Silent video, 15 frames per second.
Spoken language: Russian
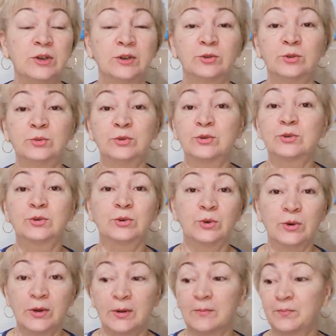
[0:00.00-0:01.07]
Я думаю,
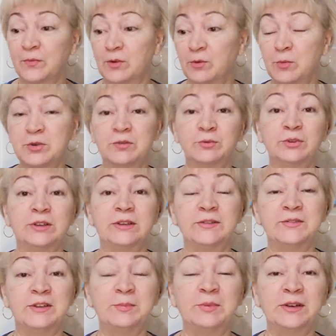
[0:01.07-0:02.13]
что, в общем, вот
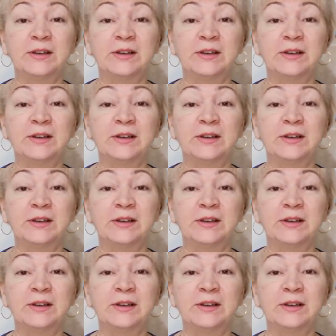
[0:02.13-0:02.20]
эти все